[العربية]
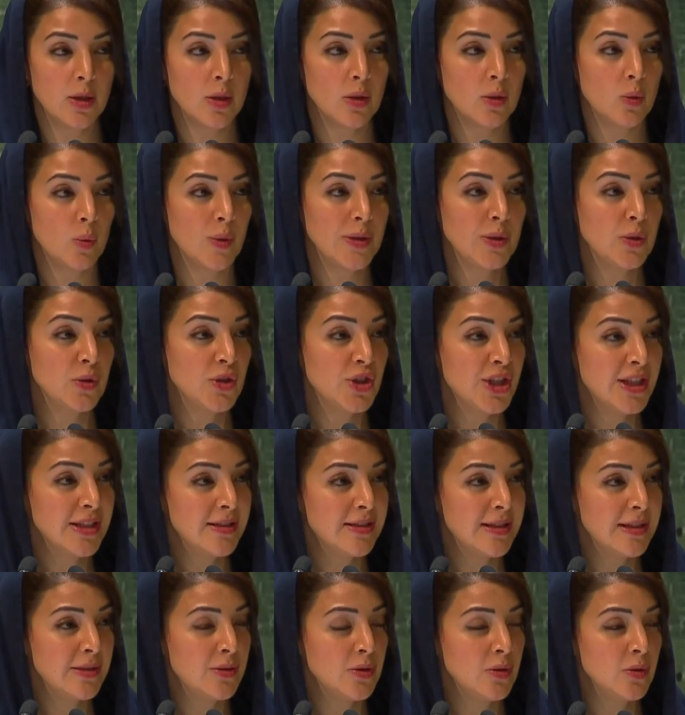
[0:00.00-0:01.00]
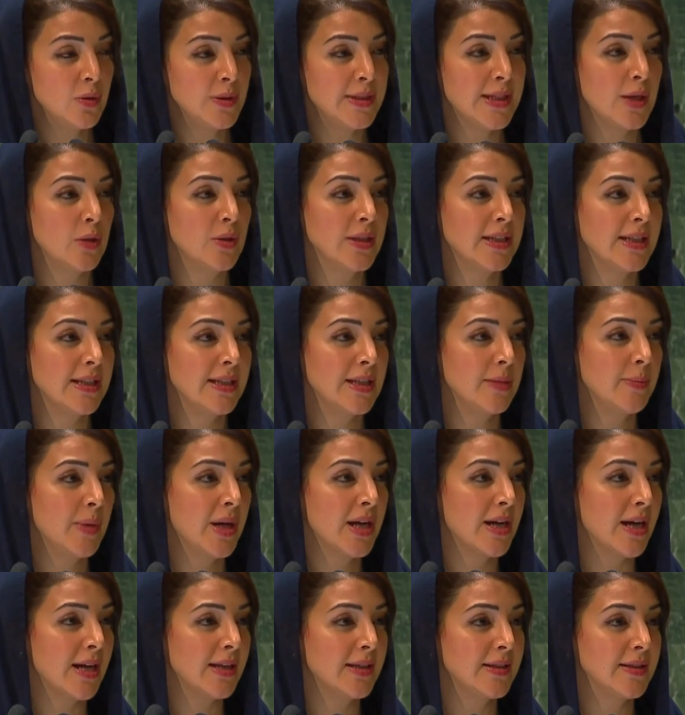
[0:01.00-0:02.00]
وتجدد دولة
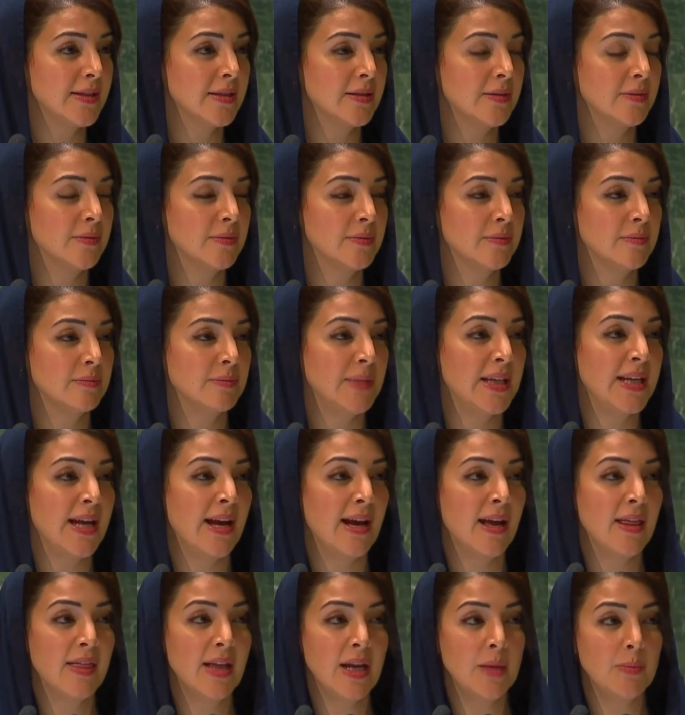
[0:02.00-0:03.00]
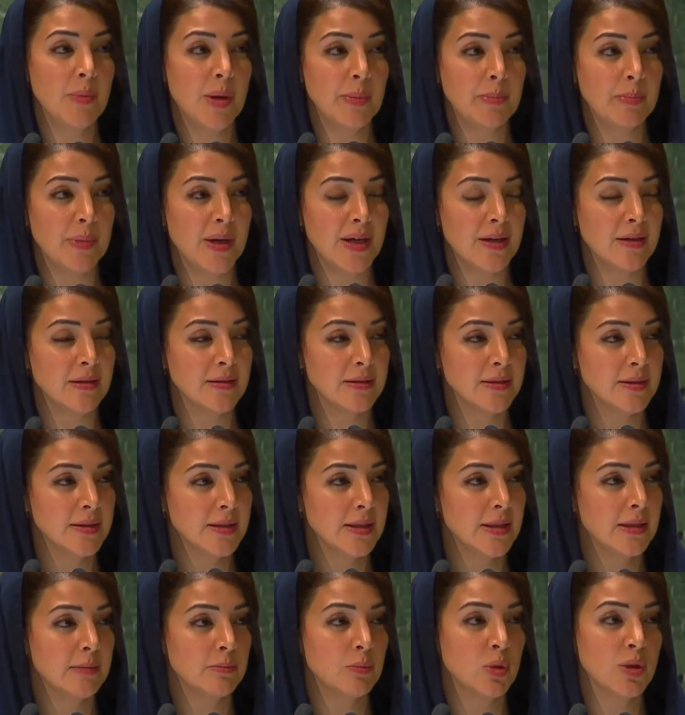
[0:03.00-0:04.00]
الإمارات من هذا المنبر
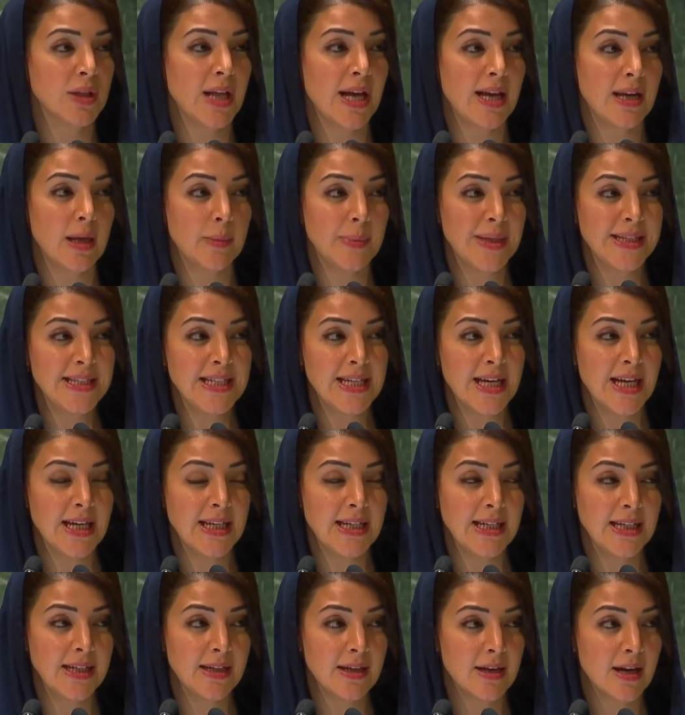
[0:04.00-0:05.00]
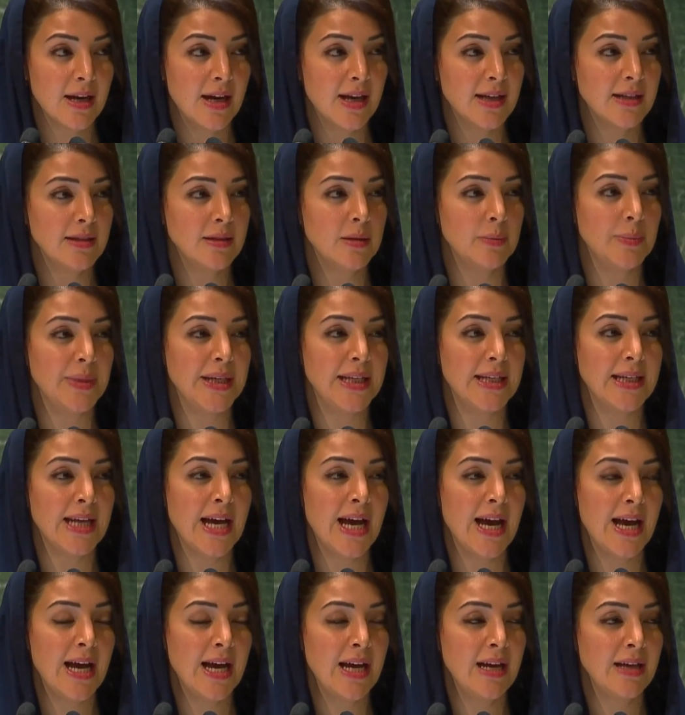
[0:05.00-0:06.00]
مطالبتها لإيران
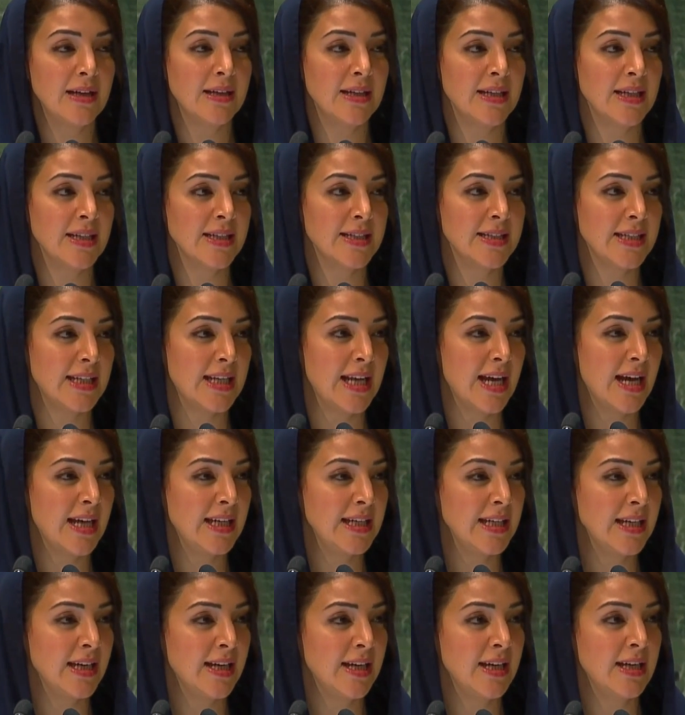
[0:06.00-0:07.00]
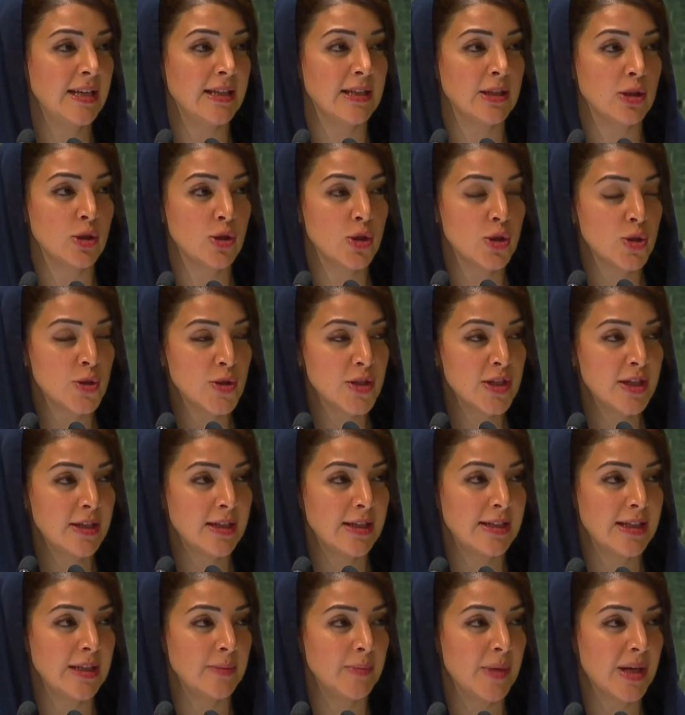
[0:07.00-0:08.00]
بإنهاء احتلالها للجزر
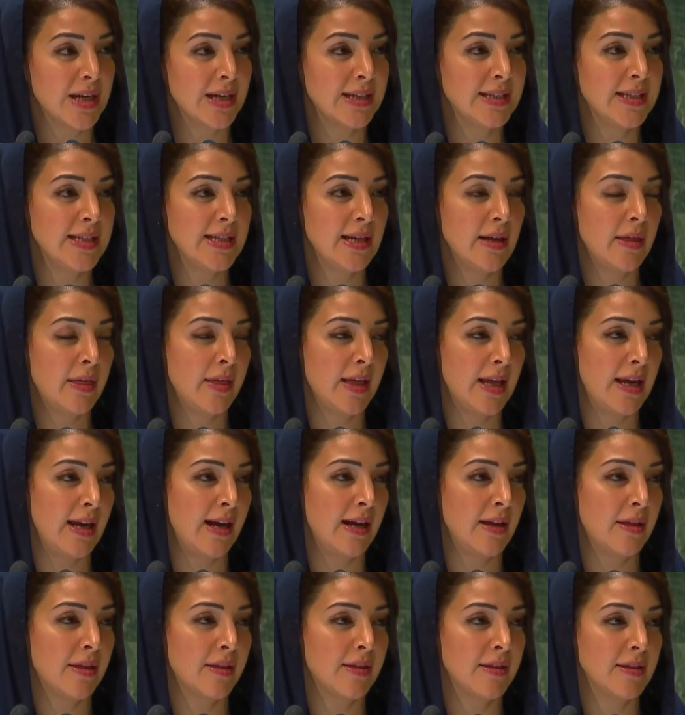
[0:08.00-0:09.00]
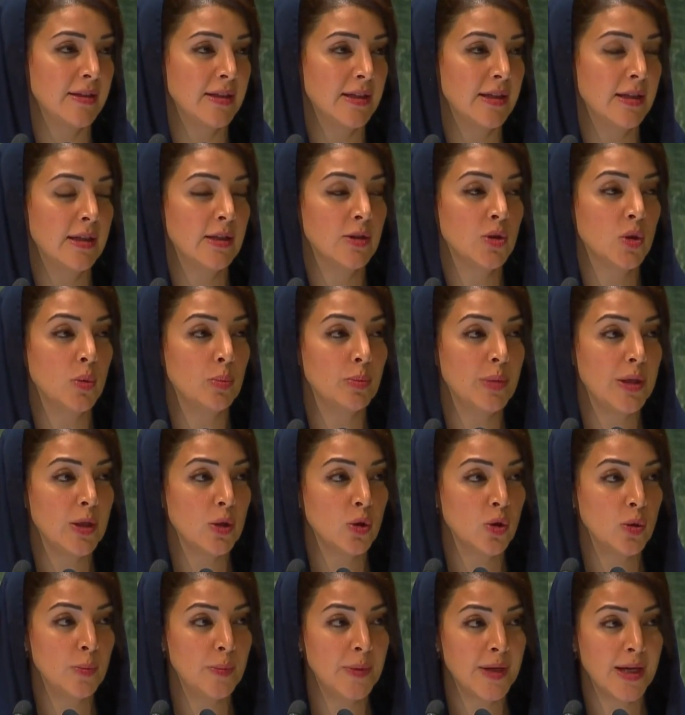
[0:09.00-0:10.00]
الإماراتية الثلاث طنب
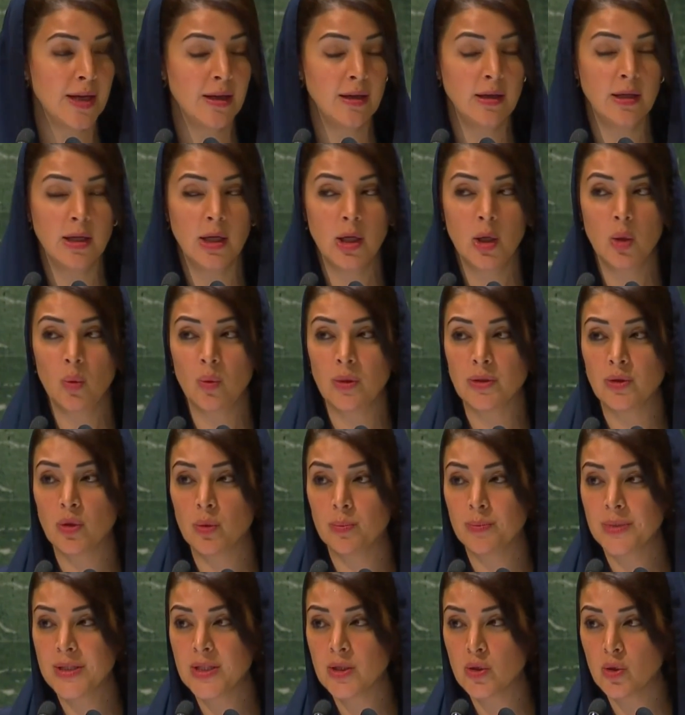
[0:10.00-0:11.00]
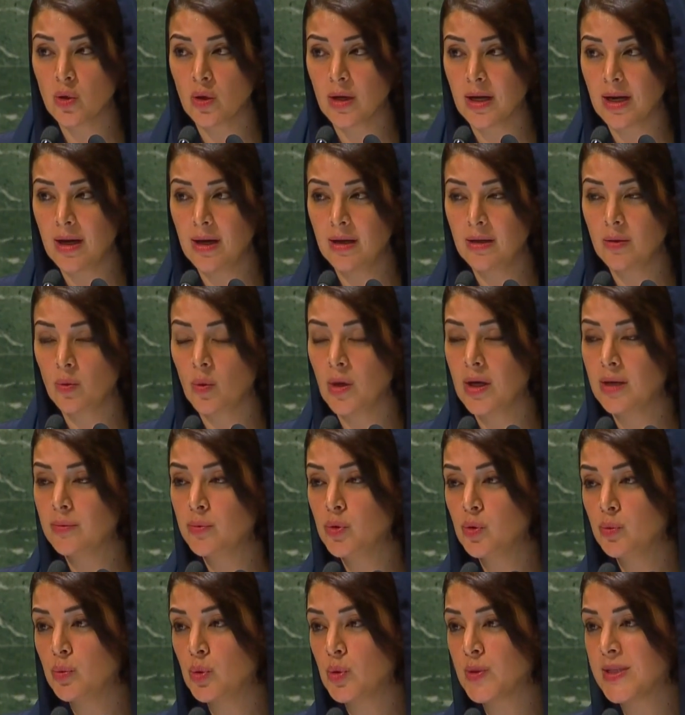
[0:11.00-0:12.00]
الكبرى وطنب الصغرى وأبو
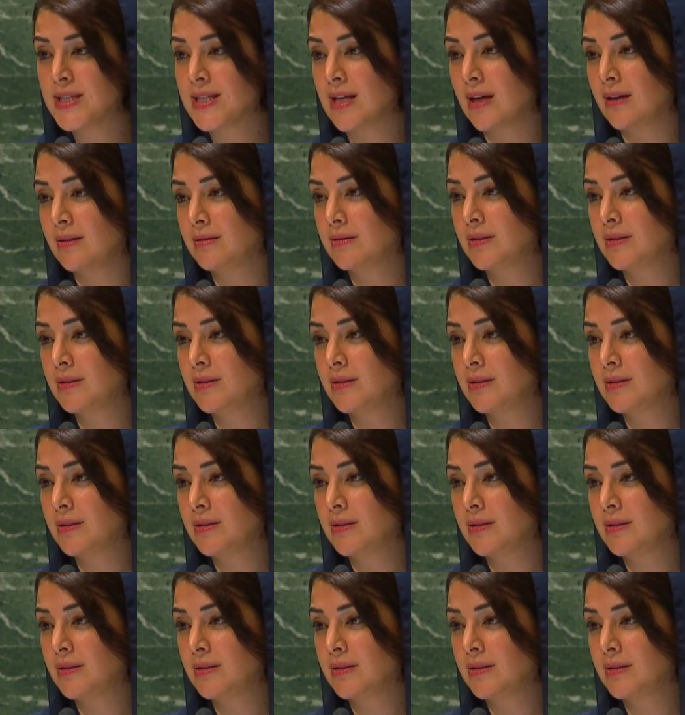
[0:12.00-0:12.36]
موسى